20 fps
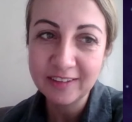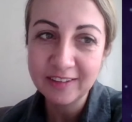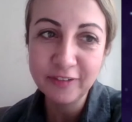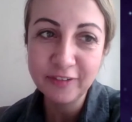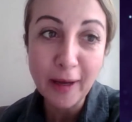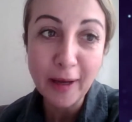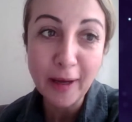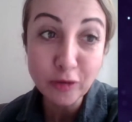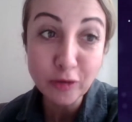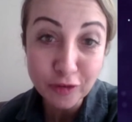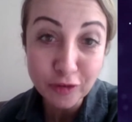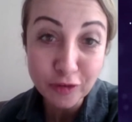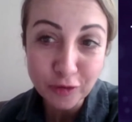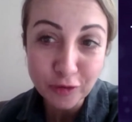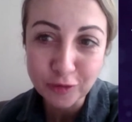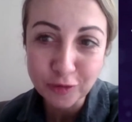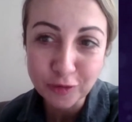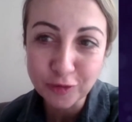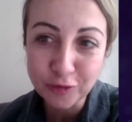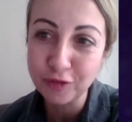İspanyolca
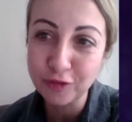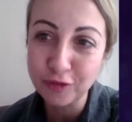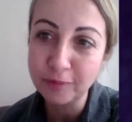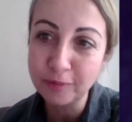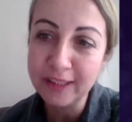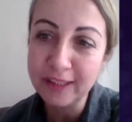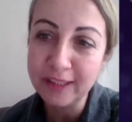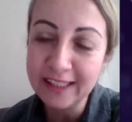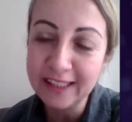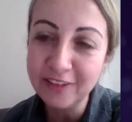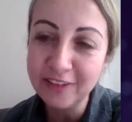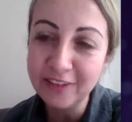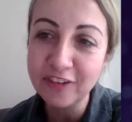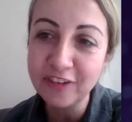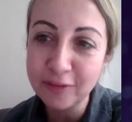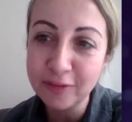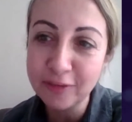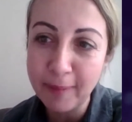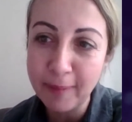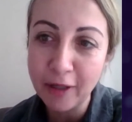evet. konuşuyorum.
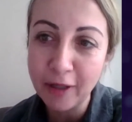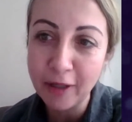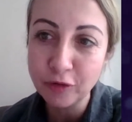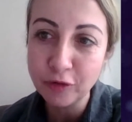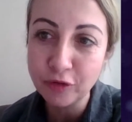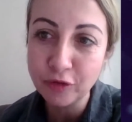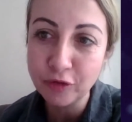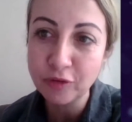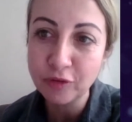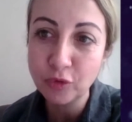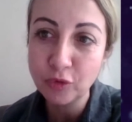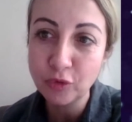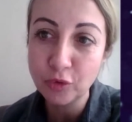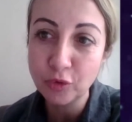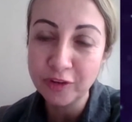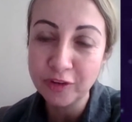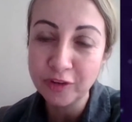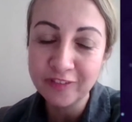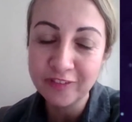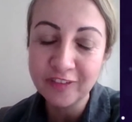İngilizce, İspanyolca
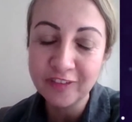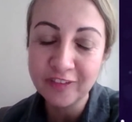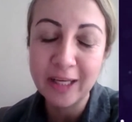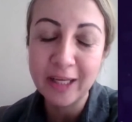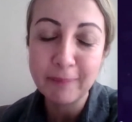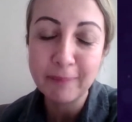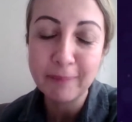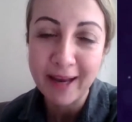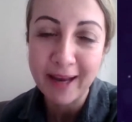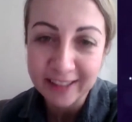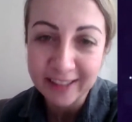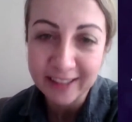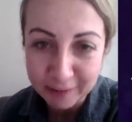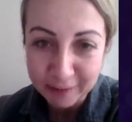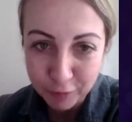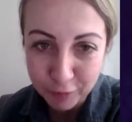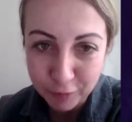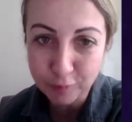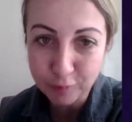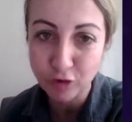turist rehberliği
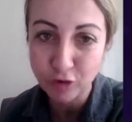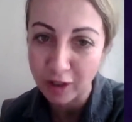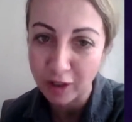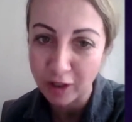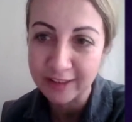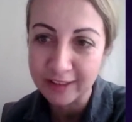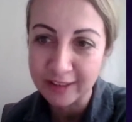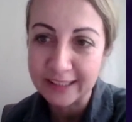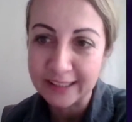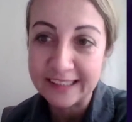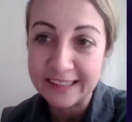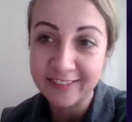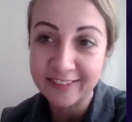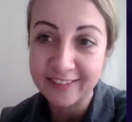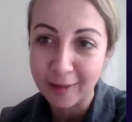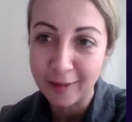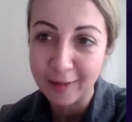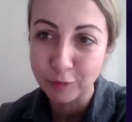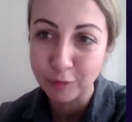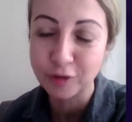yapıyorum şu anda
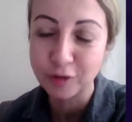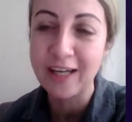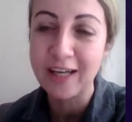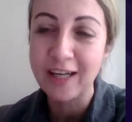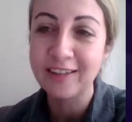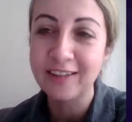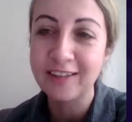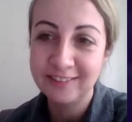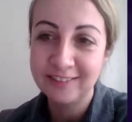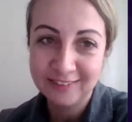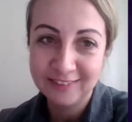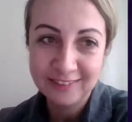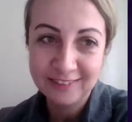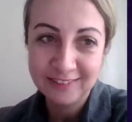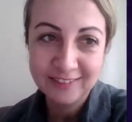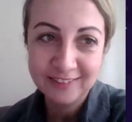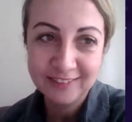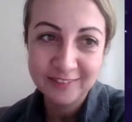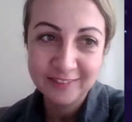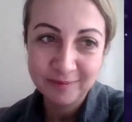İstanbul'da.
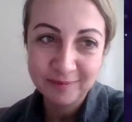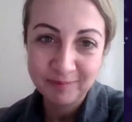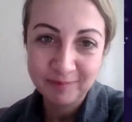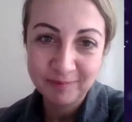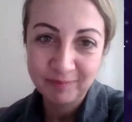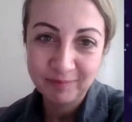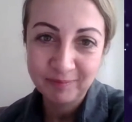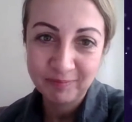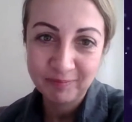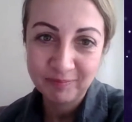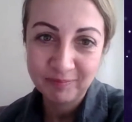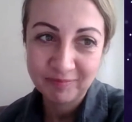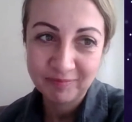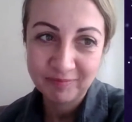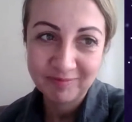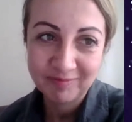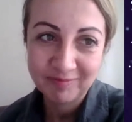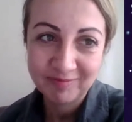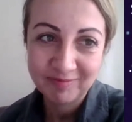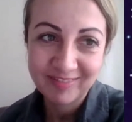Evet,
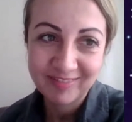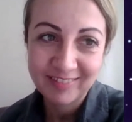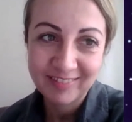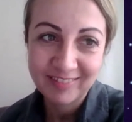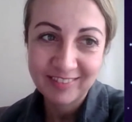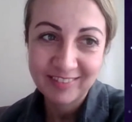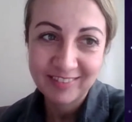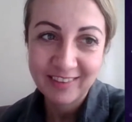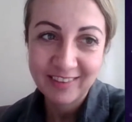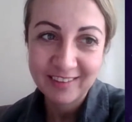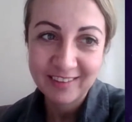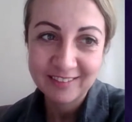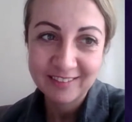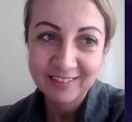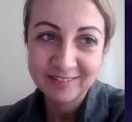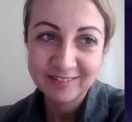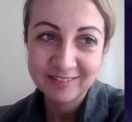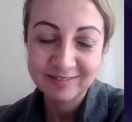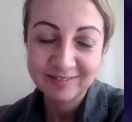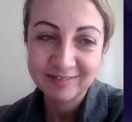çok güzel.
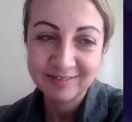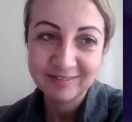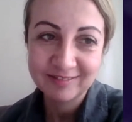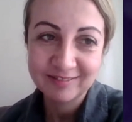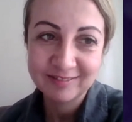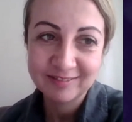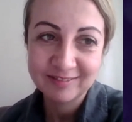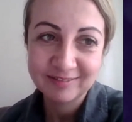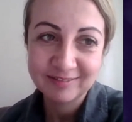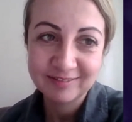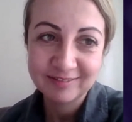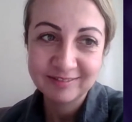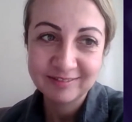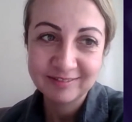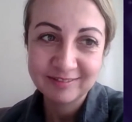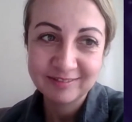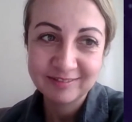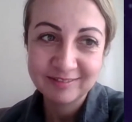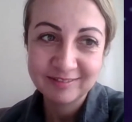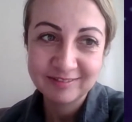Ee, peki ben
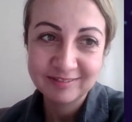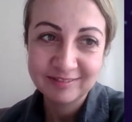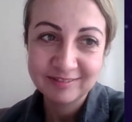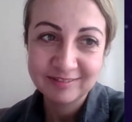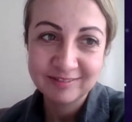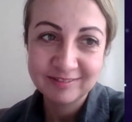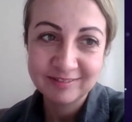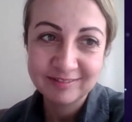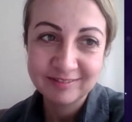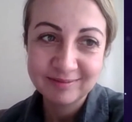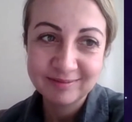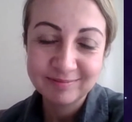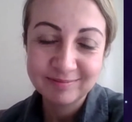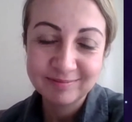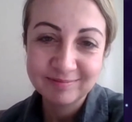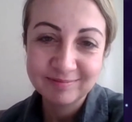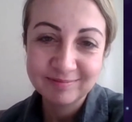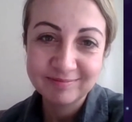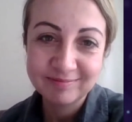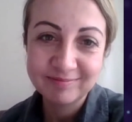size birkaç tane soru
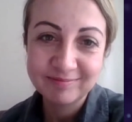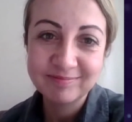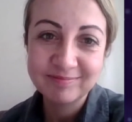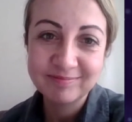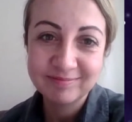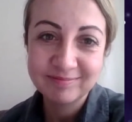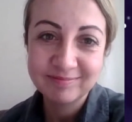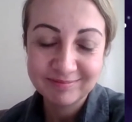sormak istiyorum.